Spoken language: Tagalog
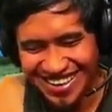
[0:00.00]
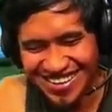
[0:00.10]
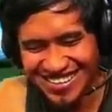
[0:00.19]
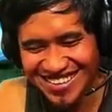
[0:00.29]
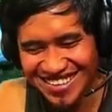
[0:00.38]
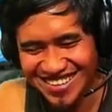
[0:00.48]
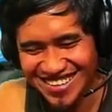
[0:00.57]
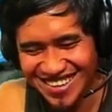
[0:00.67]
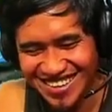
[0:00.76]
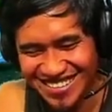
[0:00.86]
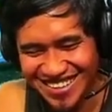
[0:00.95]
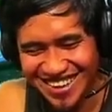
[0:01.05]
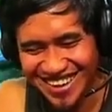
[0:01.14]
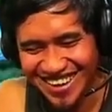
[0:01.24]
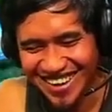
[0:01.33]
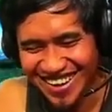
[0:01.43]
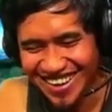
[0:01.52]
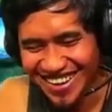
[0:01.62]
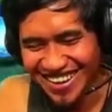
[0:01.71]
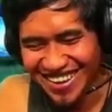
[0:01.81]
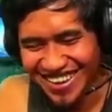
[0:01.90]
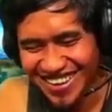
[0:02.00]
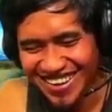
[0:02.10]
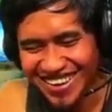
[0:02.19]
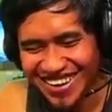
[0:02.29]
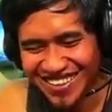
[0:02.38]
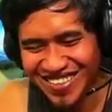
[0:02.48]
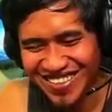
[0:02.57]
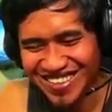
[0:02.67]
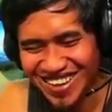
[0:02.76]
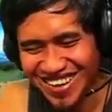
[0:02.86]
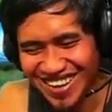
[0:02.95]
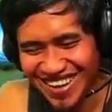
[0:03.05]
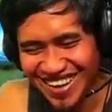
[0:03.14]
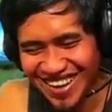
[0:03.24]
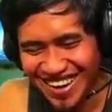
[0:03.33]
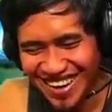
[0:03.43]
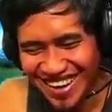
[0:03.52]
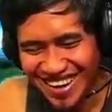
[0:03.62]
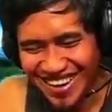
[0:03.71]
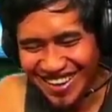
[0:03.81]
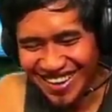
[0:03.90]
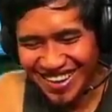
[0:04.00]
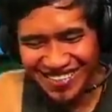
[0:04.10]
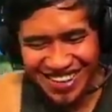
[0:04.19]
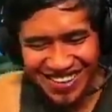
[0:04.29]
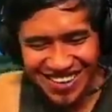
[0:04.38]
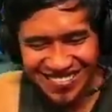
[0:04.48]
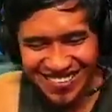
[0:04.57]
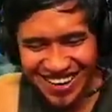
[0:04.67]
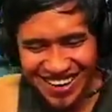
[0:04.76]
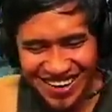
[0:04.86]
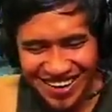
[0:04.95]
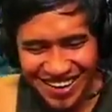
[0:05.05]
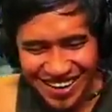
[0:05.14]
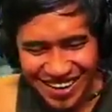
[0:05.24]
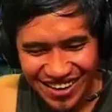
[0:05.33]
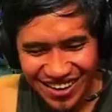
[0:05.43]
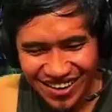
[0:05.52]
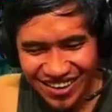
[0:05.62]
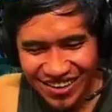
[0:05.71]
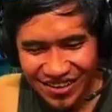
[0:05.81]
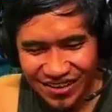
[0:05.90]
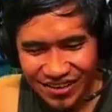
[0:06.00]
Hindi ka na. Puta. Wala pre, wala pre. Oh,